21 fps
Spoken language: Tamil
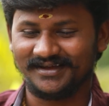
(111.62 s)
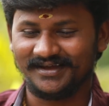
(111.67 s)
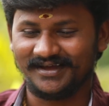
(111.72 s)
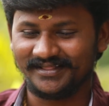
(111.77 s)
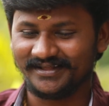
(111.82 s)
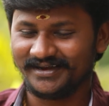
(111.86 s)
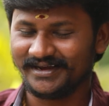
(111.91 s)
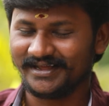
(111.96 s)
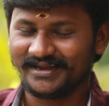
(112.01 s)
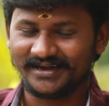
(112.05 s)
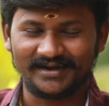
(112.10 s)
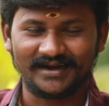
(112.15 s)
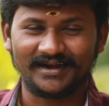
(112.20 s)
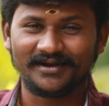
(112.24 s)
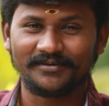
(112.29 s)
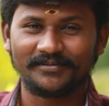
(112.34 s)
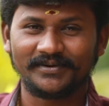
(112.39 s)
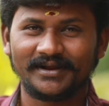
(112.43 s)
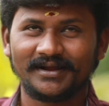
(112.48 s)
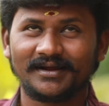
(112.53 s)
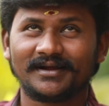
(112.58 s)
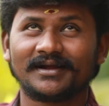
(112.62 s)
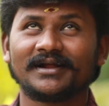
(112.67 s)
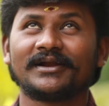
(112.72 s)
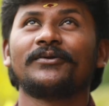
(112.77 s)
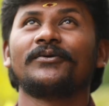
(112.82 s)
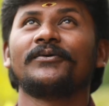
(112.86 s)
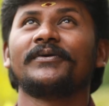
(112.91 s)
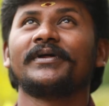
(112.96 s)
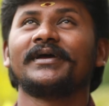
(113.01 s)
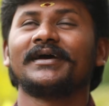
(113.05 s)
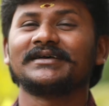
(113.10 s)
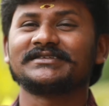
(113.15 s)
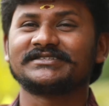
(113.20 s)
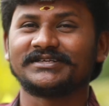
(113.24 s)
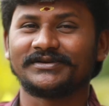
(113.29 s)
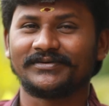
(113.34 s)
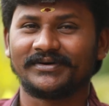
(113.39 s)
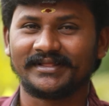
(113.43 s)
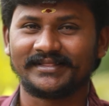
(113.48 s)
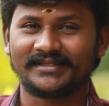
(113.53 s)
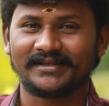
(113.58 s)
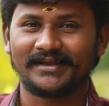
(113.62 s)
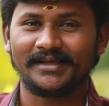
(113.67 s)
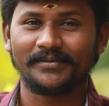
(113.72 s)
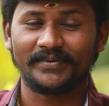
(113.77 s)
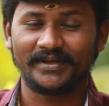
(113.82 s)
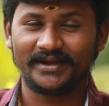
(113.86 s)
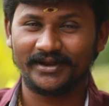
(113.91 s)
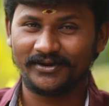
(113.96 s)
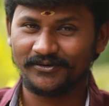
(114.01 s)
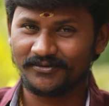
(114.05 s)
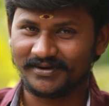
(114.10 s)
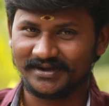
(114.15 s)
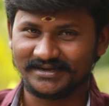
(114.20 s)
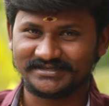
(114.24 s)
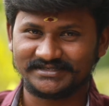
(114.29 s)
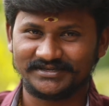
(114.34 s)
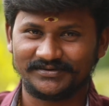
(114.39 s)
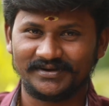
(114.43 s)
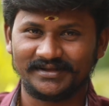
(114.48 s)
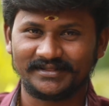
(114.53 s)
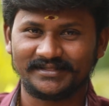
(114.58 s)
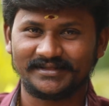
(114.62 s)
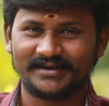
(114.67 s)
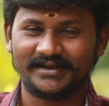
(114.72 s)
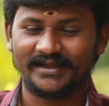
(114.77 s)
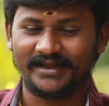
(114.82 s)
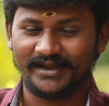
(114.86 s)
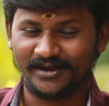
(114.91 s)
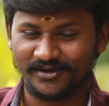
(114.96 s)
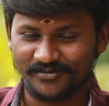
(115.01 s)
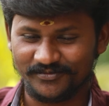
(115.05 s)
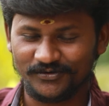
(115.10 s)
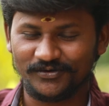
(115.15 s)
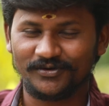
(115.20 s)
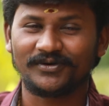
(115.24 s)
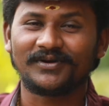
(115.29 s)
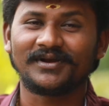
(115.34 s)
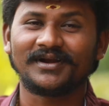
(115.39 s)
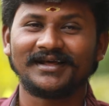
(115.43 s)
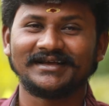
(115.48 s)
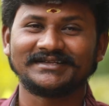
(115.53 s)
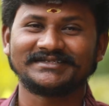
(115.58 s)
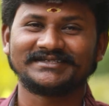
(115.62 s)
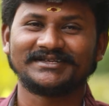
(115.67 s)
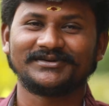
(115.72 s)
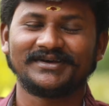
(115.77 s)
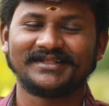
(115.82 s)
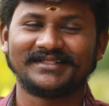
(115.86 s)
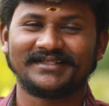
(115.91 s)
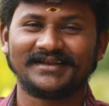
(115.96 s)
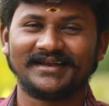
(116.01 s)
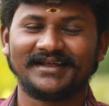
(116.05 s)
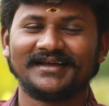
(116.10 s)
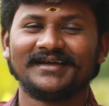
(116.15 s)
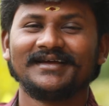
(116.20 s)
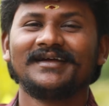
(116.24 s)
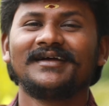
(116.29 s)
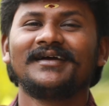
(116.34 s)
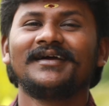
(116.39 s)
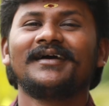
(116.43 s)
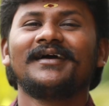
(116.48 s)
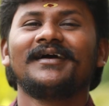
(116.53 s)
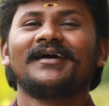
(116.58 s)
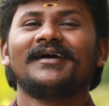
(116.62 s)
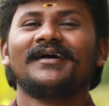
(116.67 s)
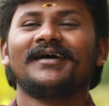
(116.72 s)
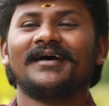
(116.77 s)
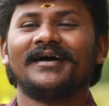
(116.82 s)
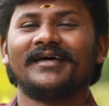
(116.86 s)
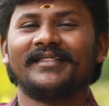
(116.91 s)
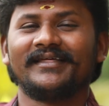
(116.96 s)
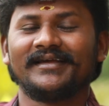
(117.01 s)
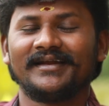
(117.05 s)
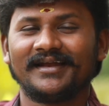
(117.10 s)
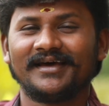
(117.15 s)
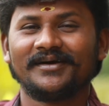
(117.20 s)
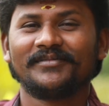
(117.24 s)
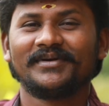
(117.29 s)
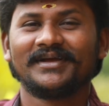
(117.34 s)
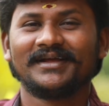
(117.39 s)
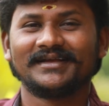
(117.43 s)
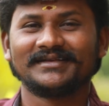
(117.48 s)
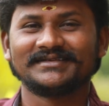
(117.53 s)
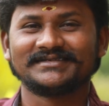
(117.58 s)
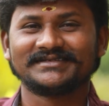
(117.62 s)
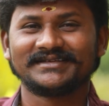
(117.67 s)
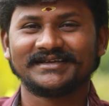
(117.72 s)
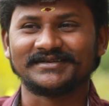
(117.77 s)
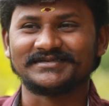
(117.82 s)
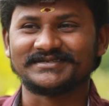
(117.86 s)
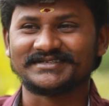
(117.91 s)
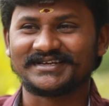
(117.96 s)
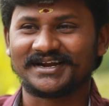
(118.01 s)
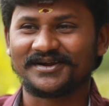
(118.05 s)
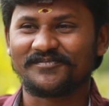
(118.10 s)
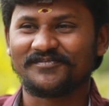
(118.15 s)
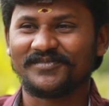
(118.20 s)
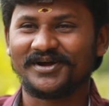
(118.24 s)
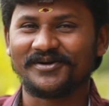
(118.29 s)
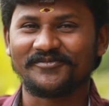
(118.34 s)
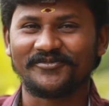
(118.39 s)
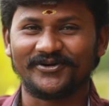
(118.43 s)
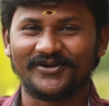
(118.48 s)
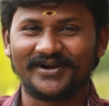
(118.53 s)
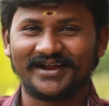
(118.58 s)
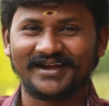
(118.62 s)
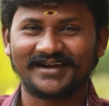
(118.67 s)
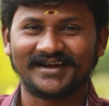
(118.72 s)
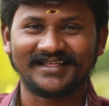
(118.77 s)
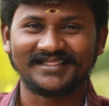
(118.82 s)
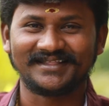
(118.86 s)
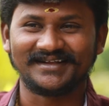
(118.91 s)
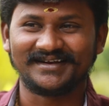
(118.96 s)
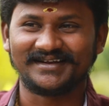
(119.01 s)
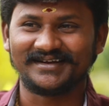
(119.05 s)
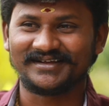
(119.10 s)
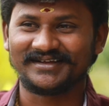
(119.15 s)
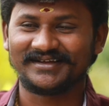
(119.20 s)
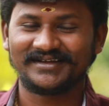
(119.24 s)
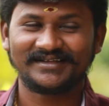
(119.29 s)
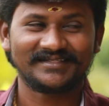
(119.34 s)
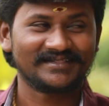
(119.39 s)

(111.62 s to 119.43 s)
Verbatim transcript: அது இன்றைக்கி நல்லபடியாக கடவுளுடைய ஆசீர்வாதத்தில் பெரியவங்க ஆசீர்வாதத்தில் எங்கள் முன்னோர்கள் ஆசீர்வாதத்தில் அது எல்லாமே சீரும் சிறப்புமாக இப்போ வரைக்கும் நடந்துகிட்ருக்கு